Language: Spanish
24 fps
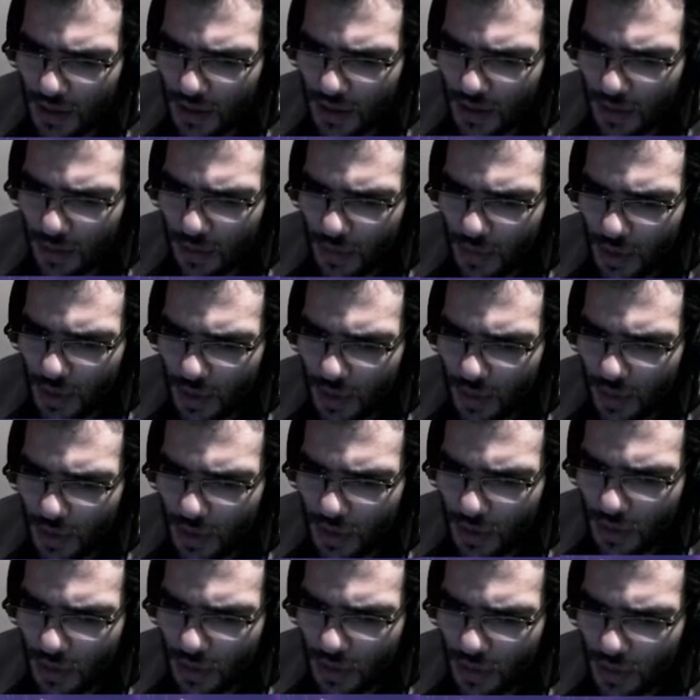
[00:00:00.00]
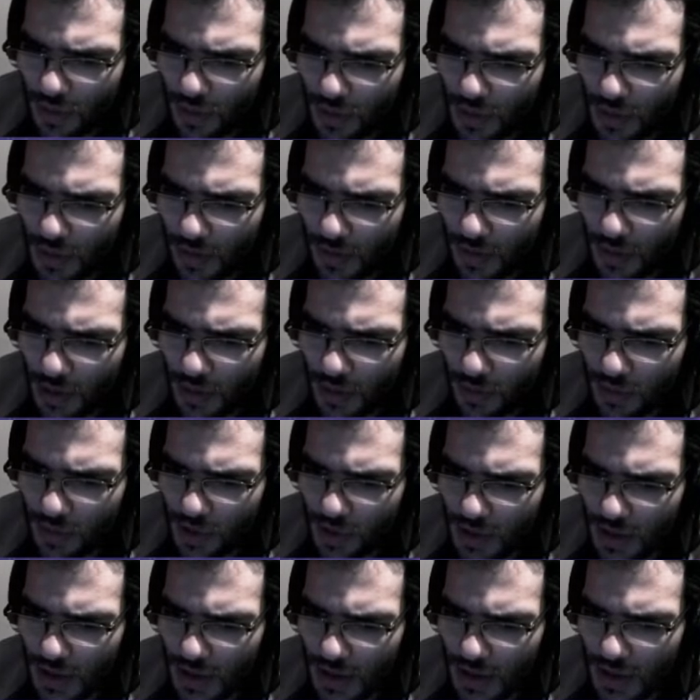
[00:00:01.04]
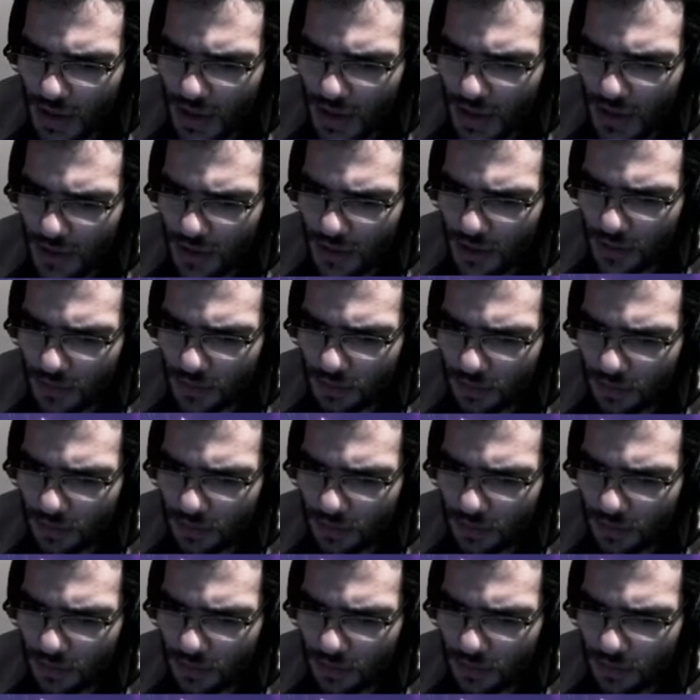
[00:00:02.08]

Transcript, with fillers: No me acuerdo dónde había que mostrárselas.